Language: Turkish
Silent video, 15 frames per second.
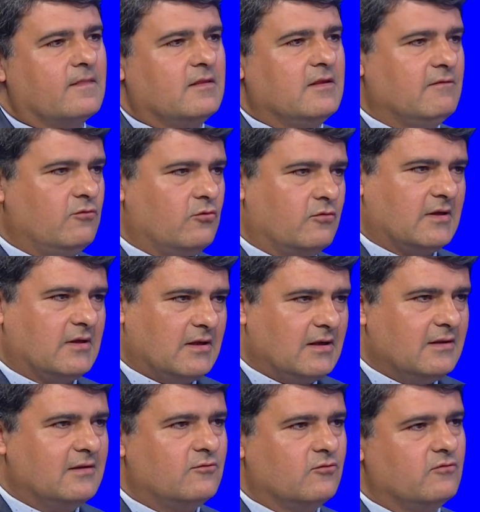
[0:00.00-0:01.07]
New
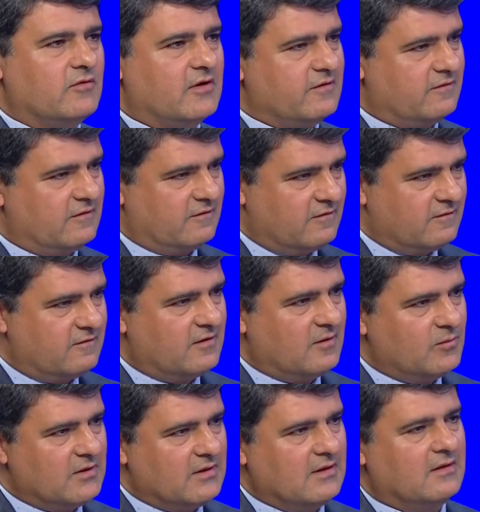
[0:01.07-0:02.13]
Eyalet Üniversite
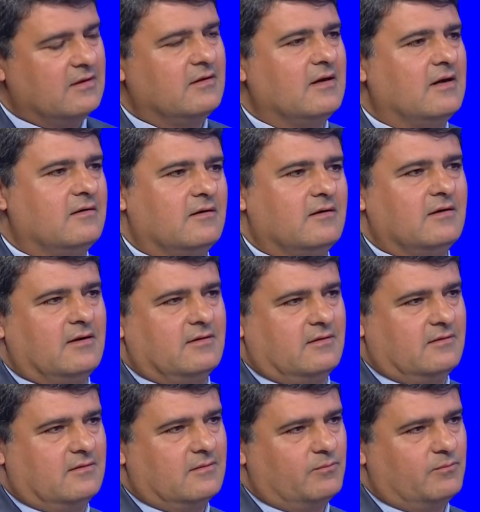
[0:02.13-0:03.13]
sisteminde yer alan